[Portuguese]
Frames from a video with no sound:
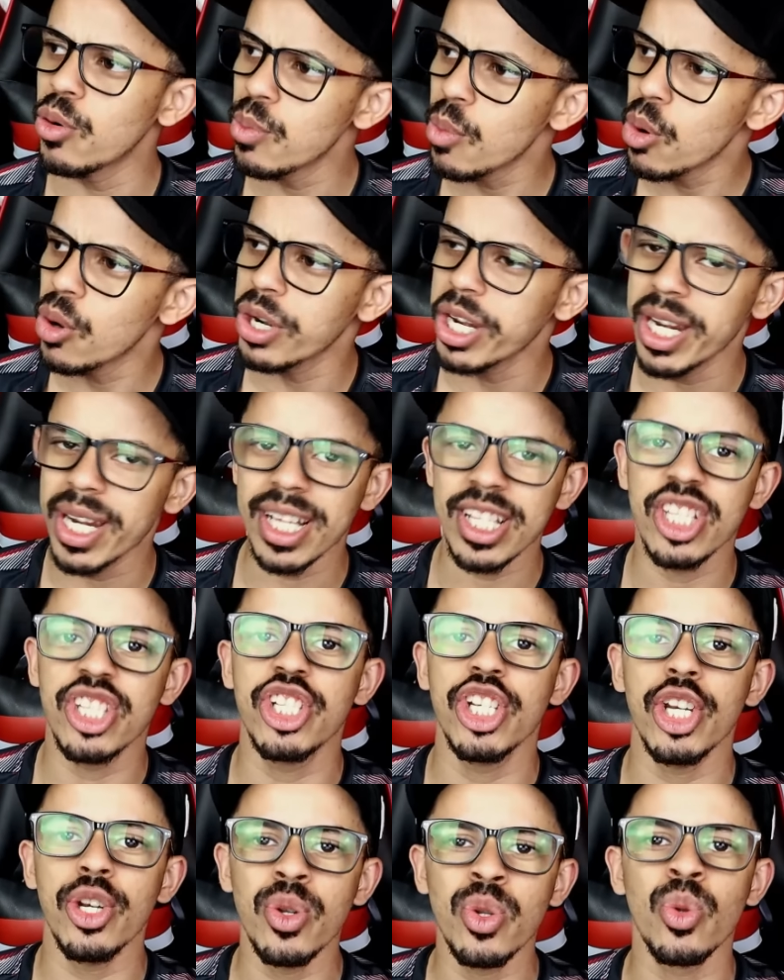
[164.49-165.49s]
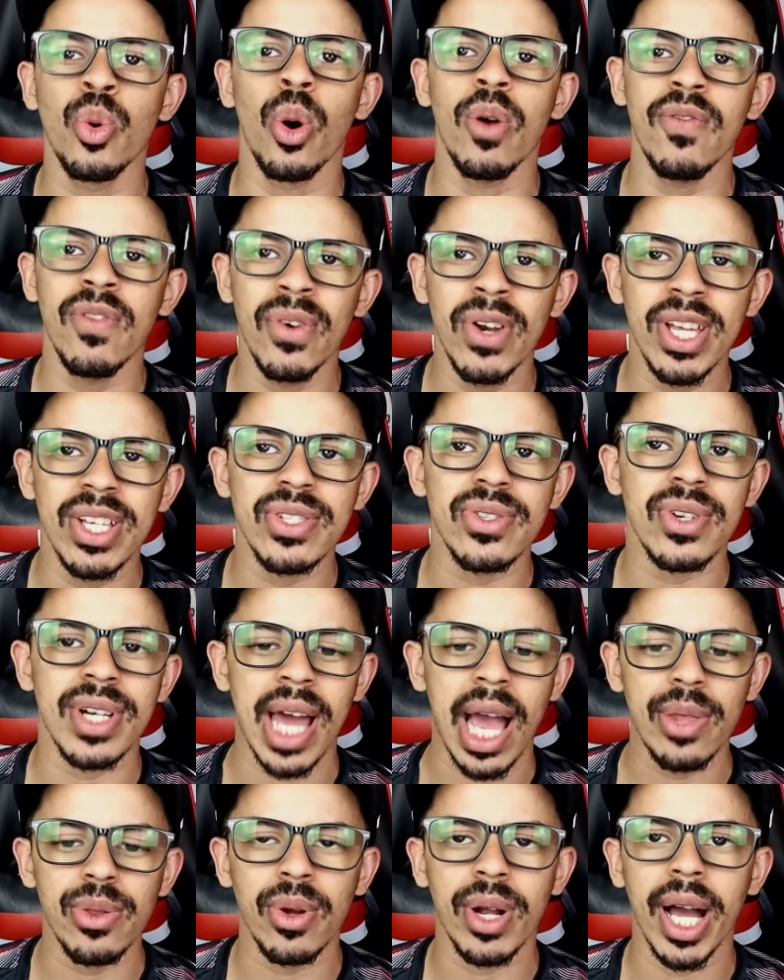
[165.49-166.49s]
O Moreira de novo
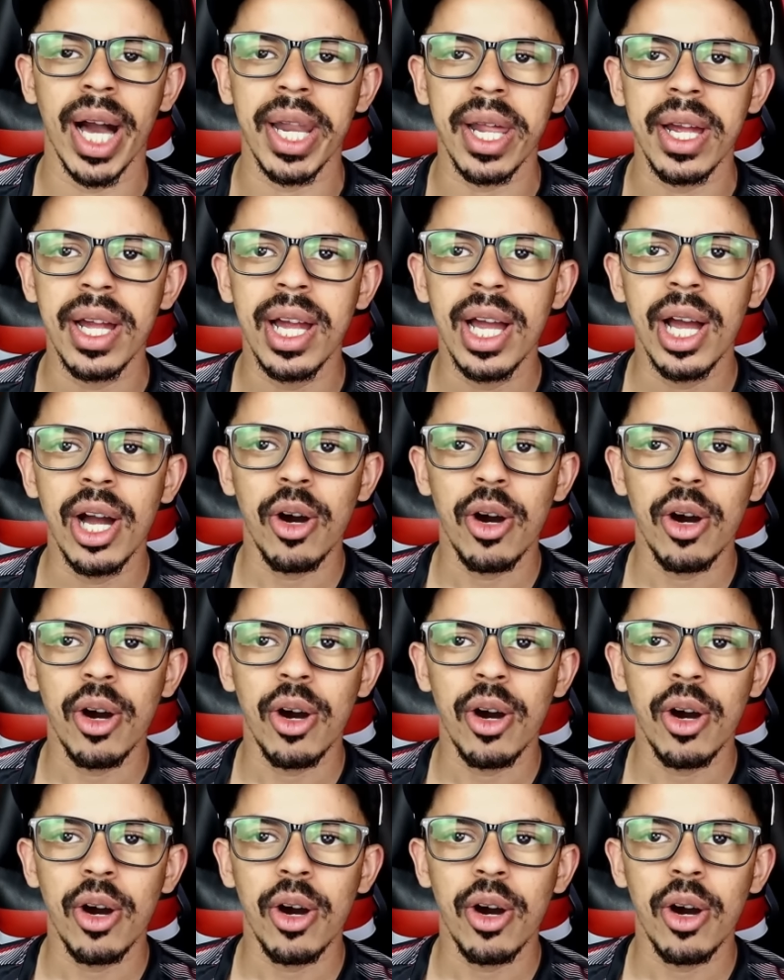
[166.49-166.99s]
lesionado, cara.